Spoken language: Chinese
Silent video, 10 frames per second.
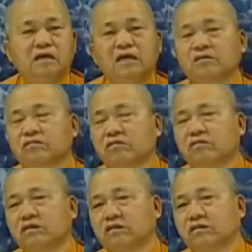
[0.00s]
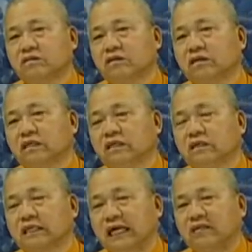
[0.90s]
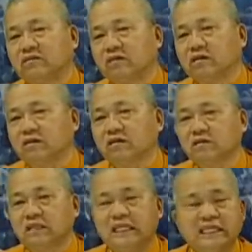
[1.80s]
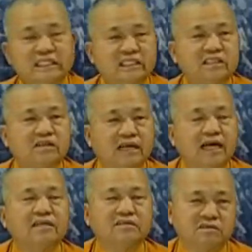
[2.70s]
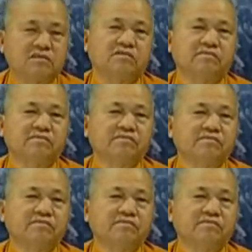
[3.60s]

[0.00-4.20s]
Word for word: 那时候我只有一个感觉，这是利即的开始，